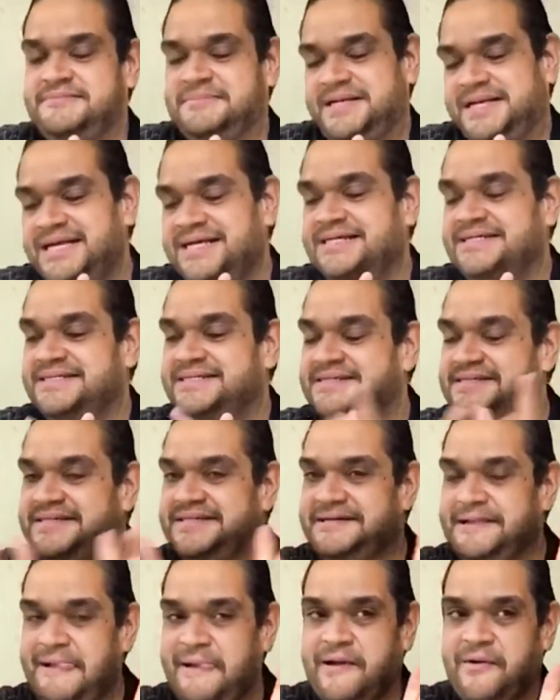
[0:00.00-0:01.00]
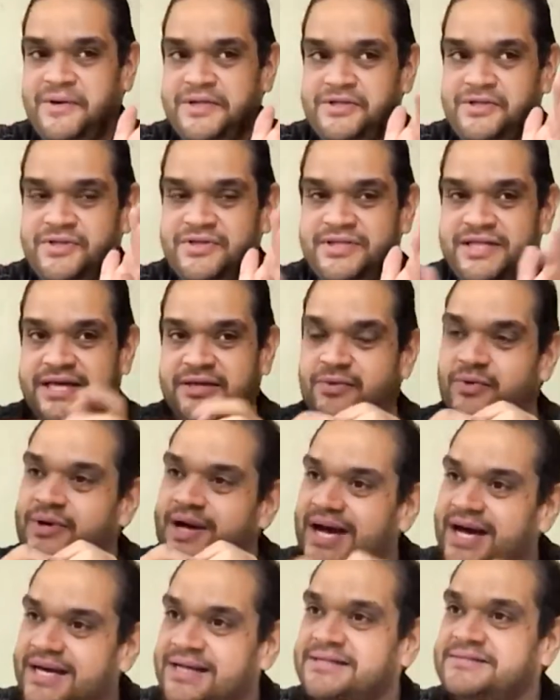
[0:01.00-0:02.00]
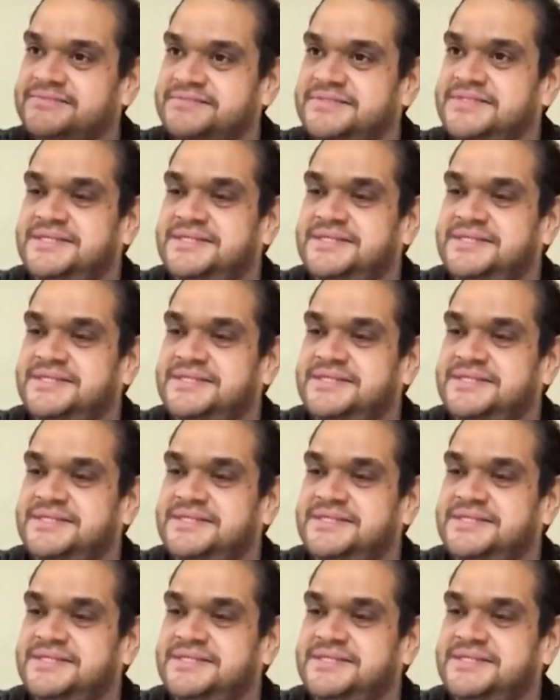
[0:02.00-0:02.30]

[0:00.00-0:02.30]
¿Verdad? Eh, eh, es cuestión de educar.